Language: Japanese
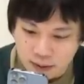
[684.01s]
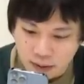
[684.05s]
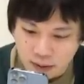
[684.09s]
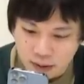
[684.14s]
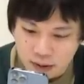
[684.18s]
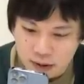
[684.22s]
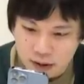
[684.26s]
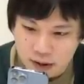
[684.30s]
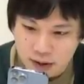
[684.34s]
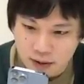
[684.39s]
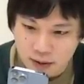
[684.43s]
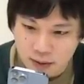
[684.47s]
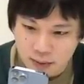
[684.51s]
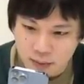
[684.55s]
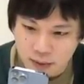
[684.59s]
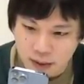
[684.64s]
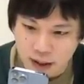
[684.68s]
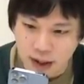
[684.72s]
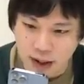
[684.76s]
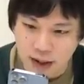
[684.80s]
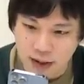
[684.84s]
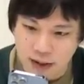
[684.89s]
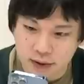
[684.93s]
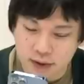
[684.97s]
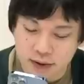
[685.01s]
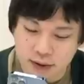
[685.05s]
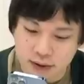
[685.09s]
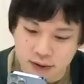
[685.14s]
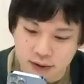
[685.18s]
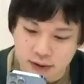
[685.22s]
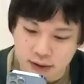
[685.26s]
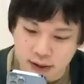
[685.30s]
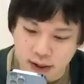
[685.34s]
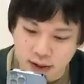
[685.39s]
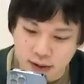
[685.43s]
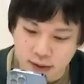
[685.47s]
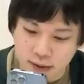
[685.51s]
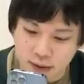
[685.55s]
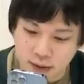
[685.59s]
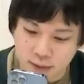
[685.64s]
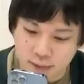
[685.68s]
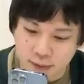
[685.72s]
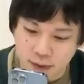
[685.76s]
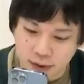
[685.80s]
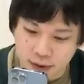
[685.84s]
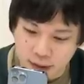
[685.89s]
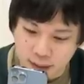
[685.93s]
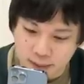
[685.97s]
星5をね楽しく使える
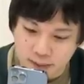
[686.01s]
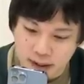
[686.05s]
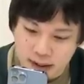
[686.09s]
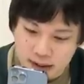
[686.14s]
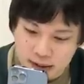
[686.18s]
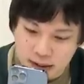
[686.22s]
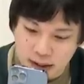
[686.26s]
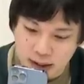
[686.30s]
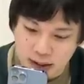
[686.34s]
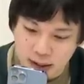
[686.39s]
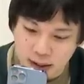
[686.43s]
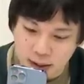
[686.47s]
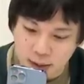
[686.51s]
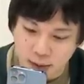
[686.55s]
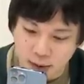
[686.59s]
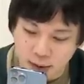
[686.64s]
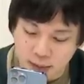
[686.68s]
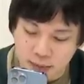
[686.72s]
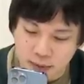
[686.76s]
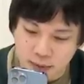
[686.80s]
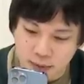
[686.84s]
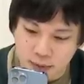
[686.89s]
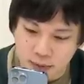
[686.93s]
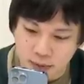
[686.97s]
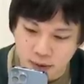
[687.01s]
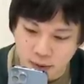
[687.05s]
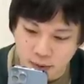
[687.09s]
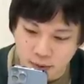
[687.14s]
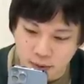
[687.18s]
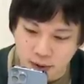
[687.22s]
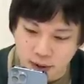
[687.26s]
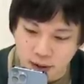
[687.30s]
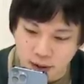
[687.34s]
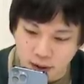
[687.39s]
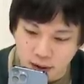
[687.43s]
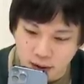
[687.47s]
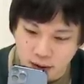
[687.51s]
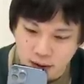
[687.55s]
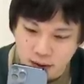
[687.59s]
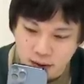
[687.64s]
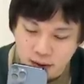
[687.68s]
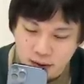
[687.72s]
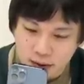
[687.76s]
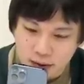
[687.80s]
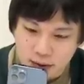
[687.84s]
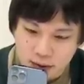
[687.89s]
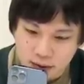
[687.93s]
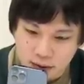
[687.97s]
コラボはねマジでいいコラボのことが多いから、
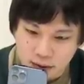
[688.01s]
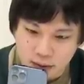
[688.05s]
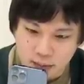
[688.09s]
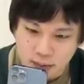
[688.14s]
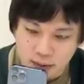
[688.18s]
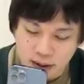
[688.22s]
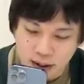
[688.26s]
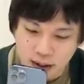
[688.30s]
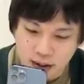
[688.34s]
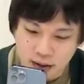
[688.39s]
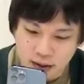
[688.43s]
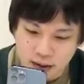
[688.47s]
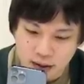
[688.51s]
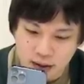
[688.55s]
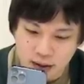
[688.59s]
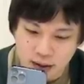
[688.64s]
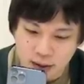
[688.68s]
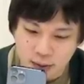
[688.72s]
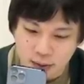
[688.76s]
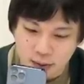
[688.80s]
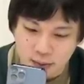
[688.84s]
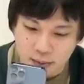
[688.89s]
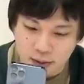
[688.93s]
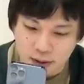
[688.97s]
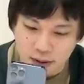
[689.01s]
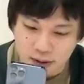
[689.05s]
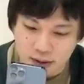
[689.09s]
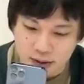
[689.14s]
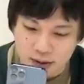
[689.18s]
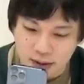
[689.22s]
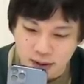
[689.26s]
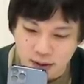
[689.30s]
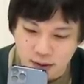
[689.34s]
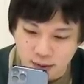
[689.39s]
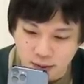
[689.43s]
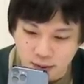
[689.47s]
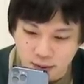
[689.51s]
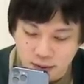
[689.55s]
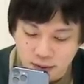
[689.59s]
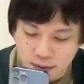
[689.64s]
うん、まあ現にいいコラボなんですけど